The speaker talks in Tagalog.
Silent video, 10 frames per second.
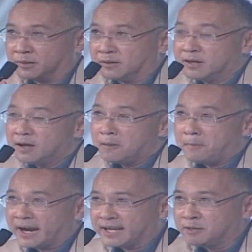mo.
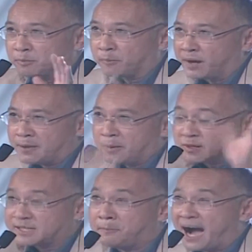Parang yung problema
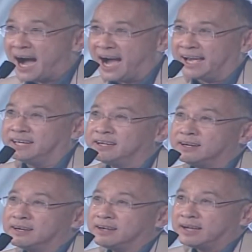mo sa bahay,
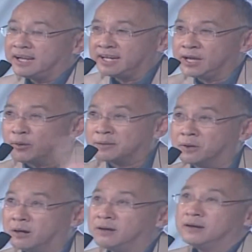iniwan
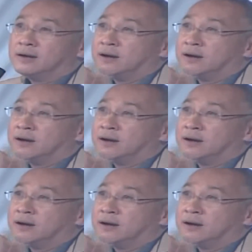mo,